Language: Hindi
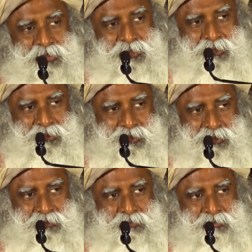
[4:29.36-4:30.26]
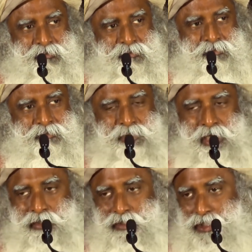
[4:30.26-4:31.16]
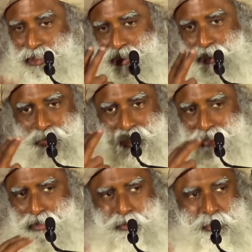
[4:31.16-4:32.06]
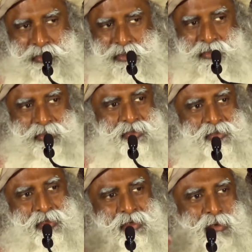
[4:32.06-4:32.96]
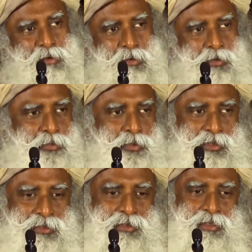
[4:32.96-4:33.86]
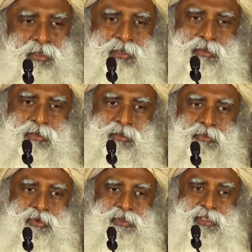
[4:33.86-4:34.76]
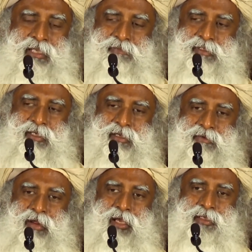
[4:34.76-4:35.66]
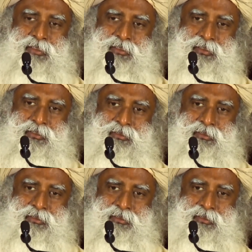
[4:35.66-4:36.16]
आपको कुछ ऐसी समस्याएं हैं जो आमतौर पर सिस्टम में ज़्यादा बलगम के रूप में प्रकट होती